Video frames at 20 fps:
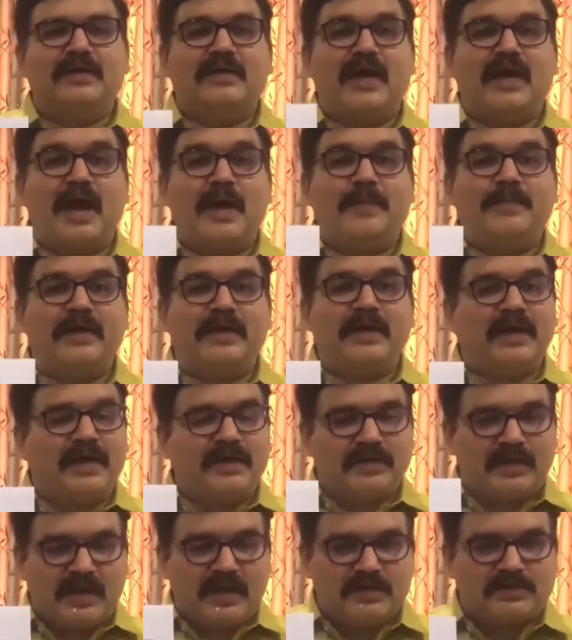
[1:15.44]
యాభై
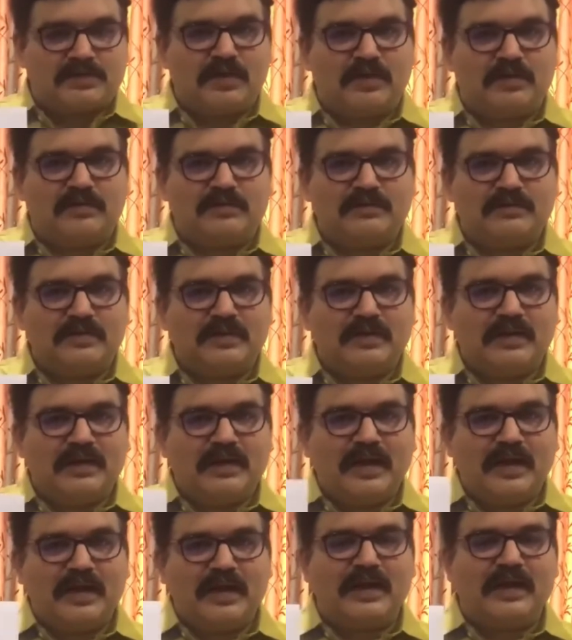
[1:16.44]
ఏడు కేసులు
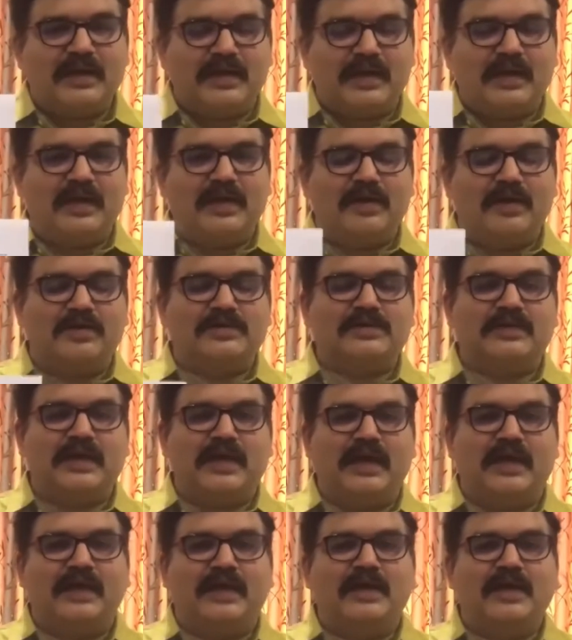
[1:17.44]
నిన్నటికి ఈ
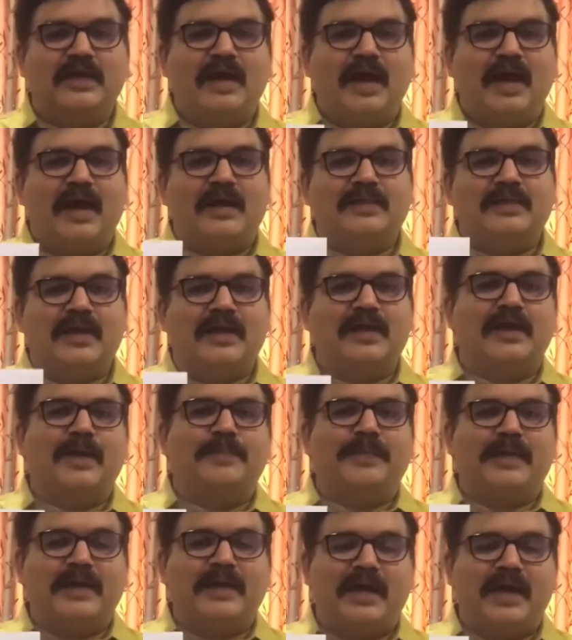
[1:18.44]
రోజుకి
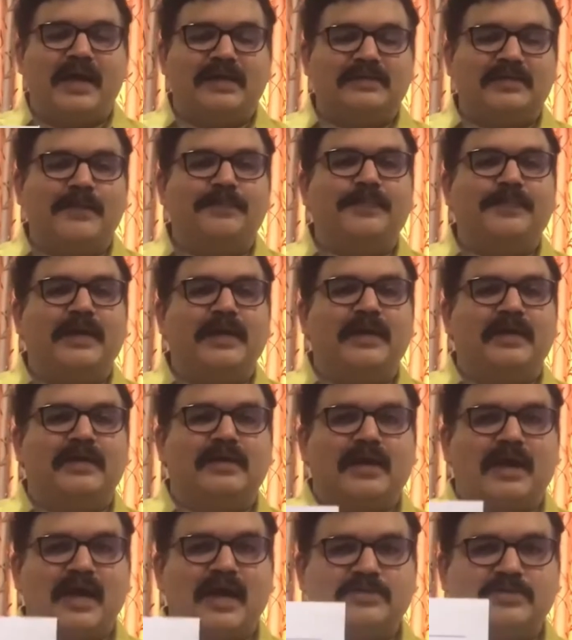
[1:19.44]
అదనంగా పెరిగాయని చెప్పి
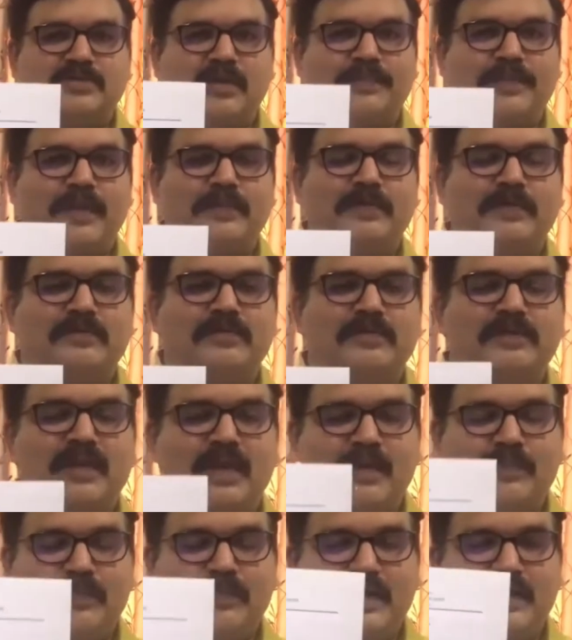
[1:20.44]
రాష్ట్ర ప్రభుత్వం
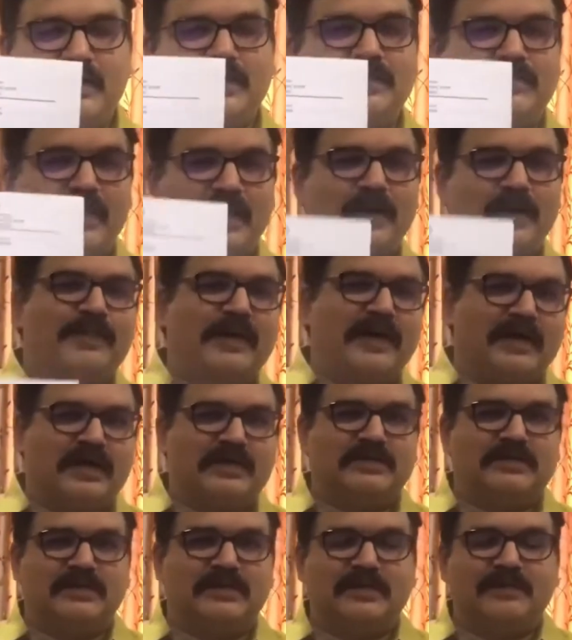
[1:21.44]
తన బులెటిన్ ద్వారా
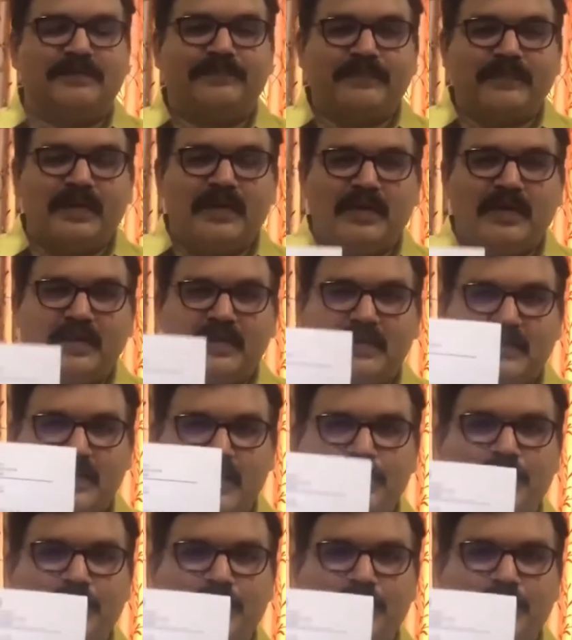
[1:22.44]
ప్రకటించింది ఈ